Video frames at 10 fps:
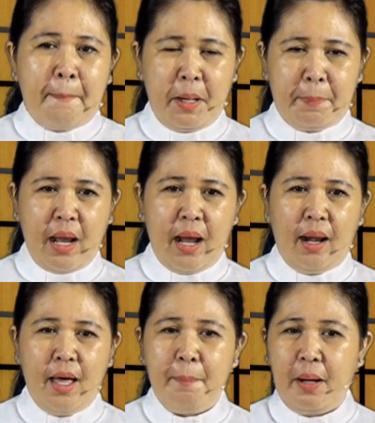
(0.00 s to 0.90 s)

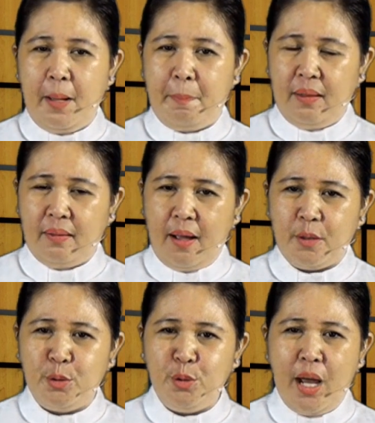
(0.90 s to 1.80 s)
Berpeganglah pada
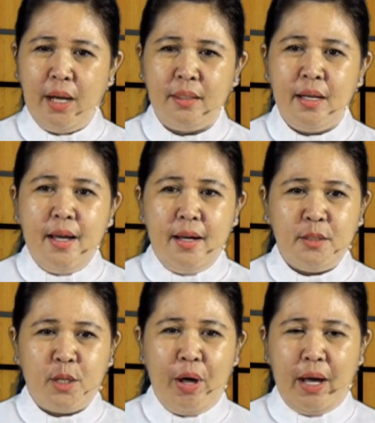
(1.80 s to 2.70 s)
perintahku dan
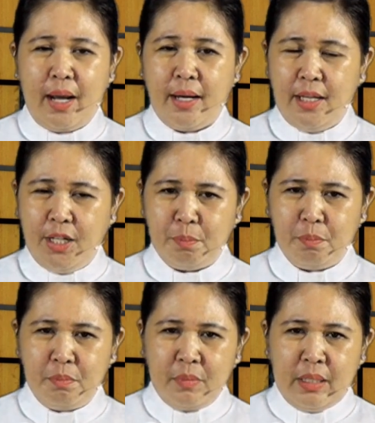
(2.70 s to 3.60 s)
engkau akan hidup
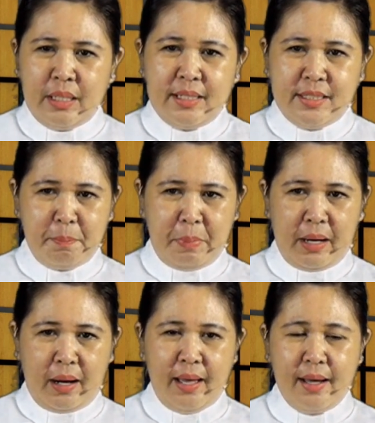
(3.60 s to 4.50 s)

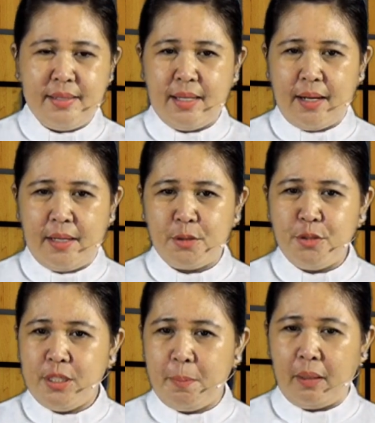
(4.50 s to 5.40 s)
simpanlah
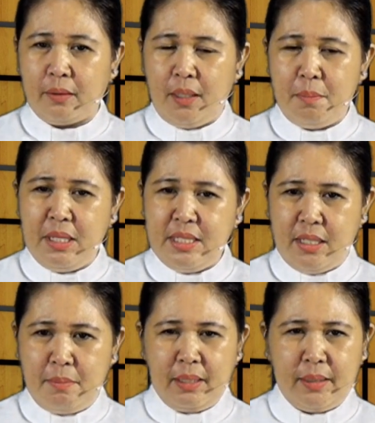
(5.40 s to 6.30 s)
ajaranku seperti
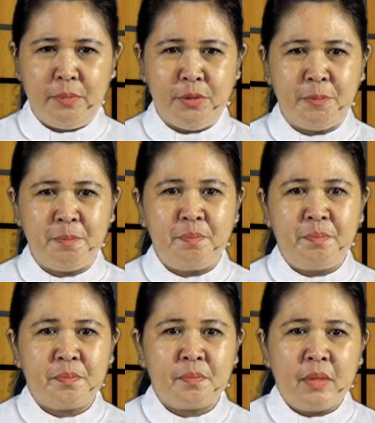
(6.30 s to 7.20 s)
biji matamu.
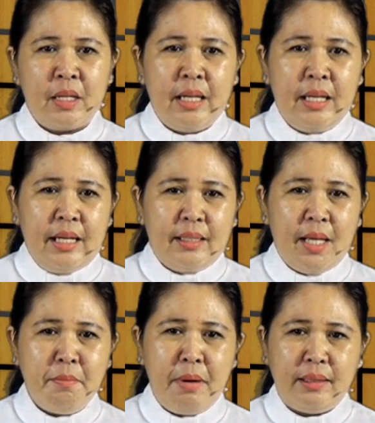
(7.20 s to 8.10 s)

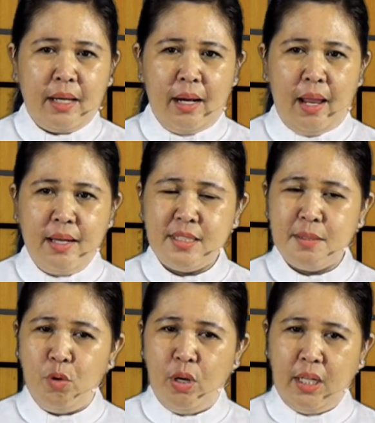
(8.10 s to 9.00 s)
Tambatkanlah
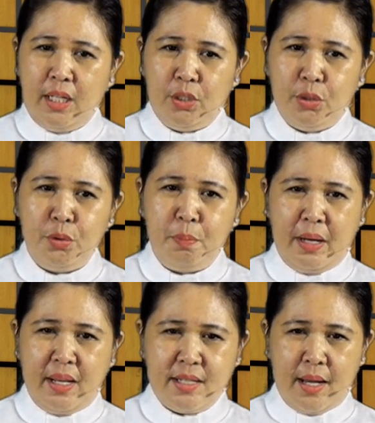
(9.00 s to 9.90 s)
semuanya itu
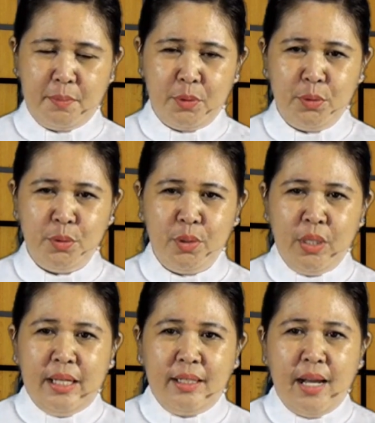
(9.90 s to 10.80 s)
pada jarimu,
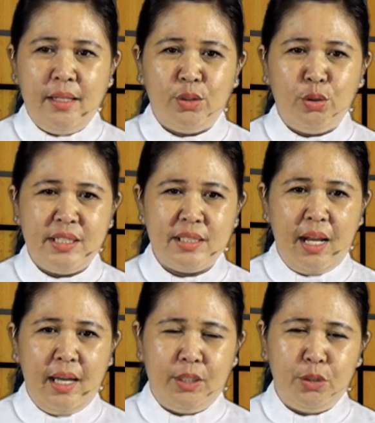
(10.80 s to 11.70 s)
dan
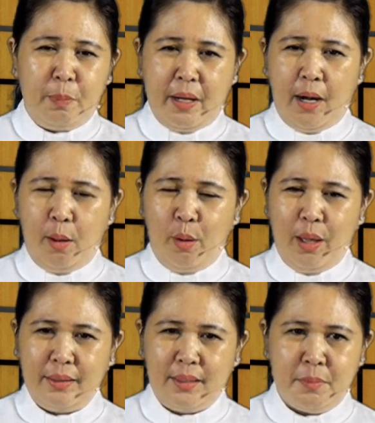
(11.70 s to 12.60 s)
tulislah itu pada loh
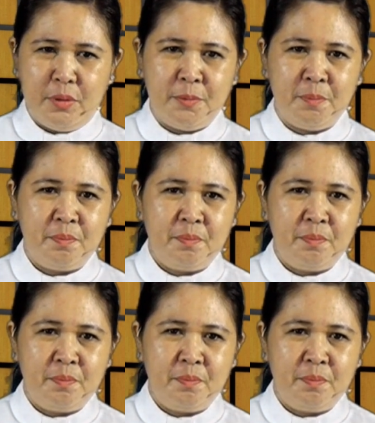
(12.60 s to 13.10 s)
hatimu.